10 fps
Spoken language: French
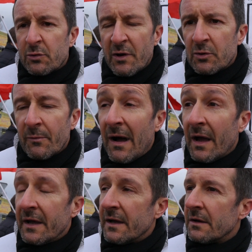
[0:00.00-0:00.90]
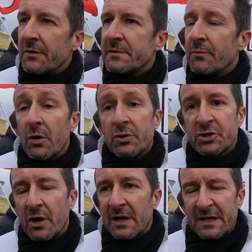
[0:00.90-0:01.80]
de tous les combats et honnêtement le
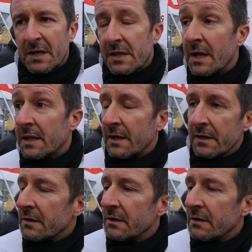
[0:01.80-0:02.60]
choc, la tristesse et